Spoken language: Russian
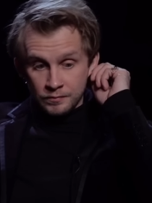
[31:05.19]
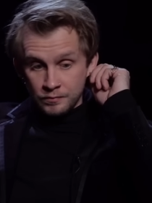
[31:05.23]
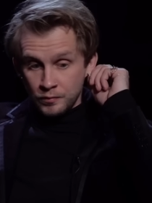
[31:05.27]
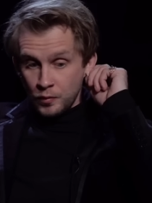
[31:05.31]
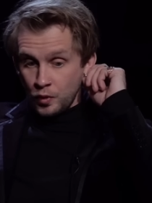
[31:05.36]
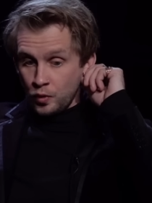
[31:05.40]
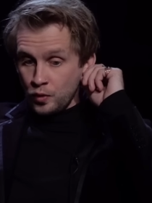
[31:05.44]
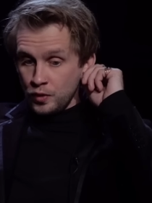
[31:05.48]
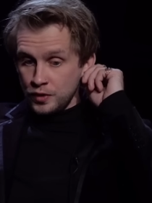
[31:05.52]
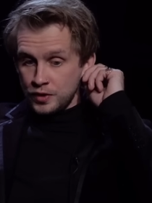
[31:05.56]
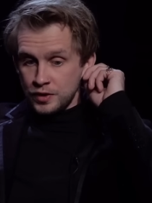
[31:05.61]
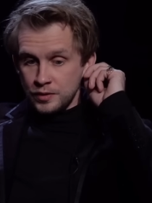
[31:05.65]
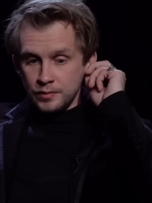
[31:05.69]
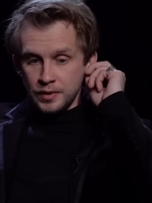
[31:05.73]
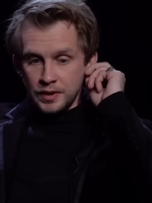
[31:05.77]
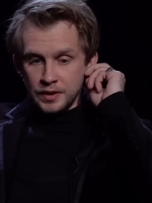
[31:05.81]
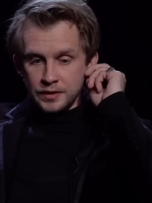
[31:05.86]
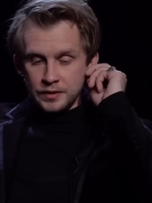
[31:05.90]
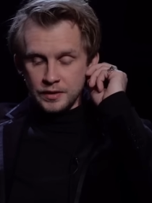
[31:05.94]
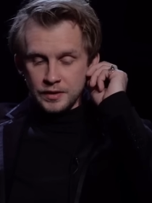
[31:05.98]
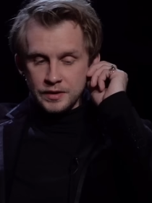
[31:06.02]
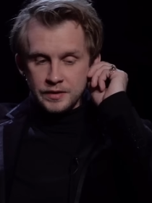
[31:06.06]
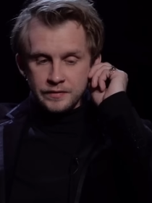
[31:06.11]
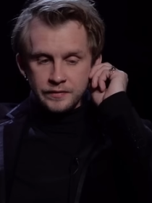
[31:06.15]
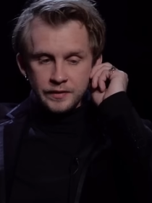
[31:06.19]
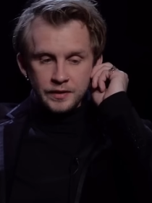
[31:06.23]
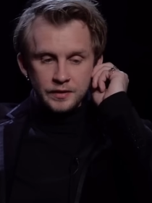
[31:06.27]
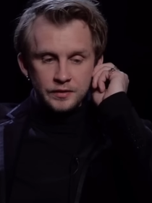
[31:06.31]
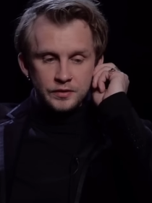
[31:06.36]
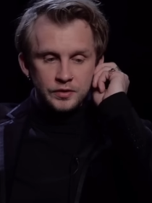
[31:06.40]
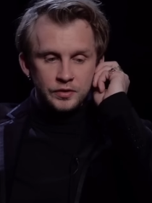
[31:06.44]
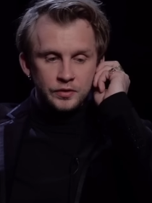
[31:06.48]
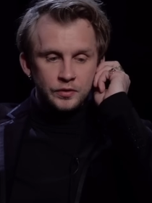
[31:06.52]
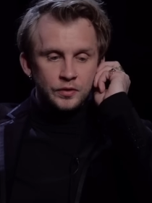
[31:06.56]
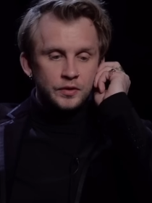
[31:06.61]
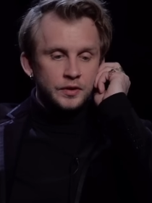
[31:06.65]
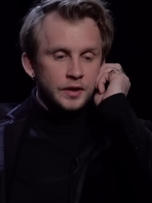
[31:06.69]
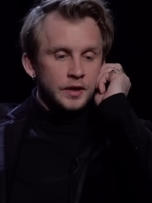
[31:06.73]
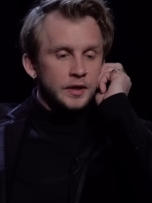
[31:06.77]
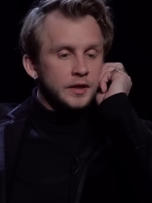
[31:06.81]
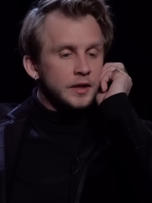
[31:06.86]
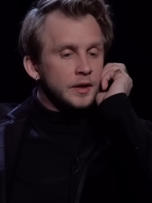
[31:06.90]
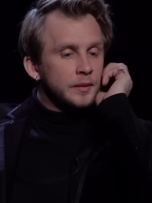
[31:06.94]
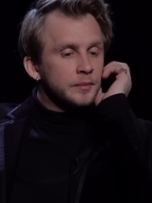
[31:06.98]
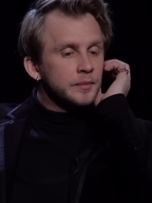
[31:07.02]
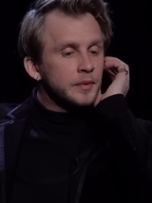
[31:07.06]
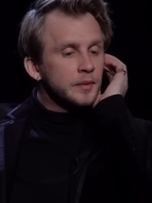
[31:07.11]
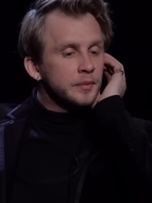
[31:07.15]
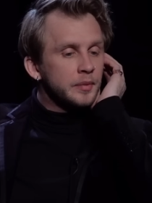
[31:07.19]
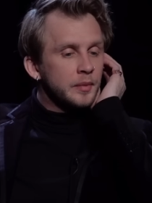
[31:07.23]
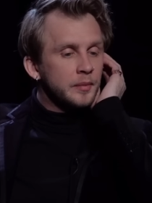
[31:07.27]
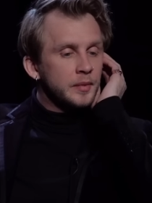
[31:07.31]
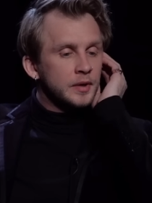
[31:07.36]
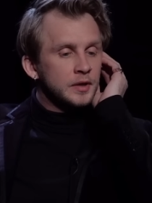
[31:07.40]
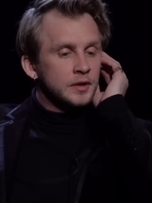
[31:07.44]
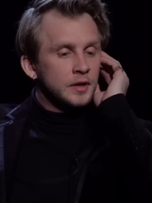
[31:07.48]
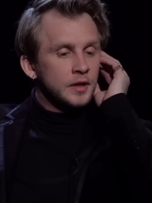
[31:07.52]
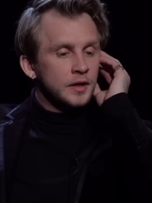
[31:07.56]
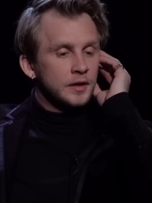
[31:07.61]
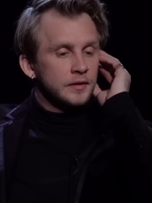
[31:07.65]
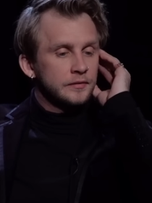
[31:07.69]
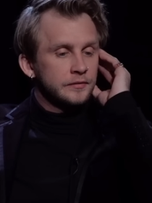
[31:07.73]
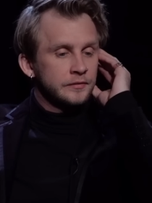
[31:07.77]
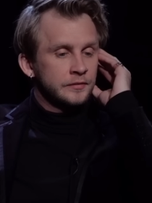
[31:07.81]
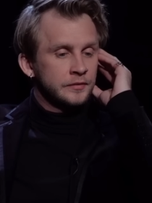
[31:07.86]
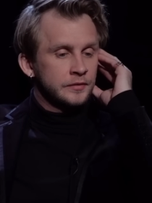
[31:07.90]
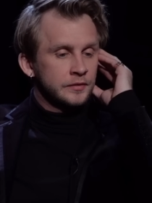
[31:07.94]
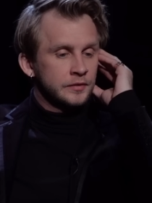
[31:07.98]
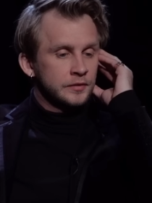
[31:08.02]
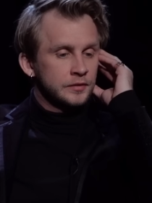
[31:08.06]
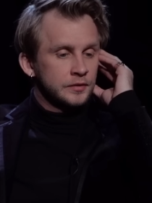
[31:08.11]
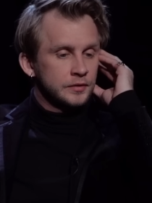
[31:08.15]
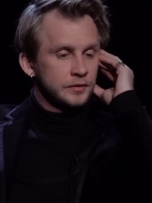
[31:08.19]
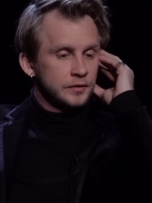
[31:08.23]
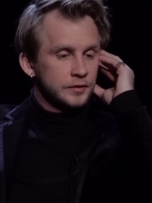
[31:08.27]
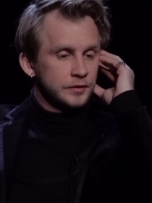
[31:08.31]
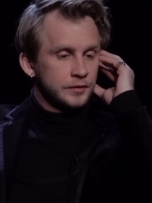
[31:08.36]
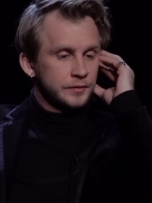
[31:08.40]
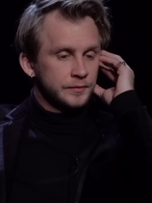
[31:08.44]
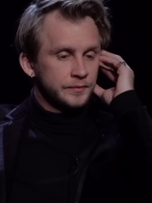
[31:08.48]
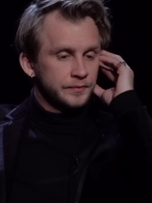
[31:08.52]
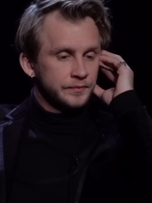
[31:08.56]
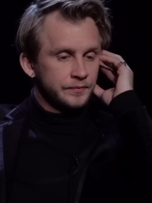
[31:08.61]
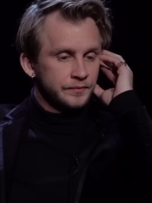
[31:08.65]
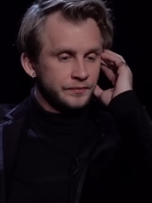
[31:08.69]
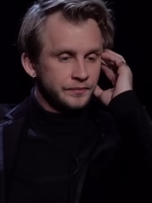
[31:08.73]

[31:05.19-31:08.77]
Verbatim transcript: Очень бы хотелось верить, что она нам бы помогла в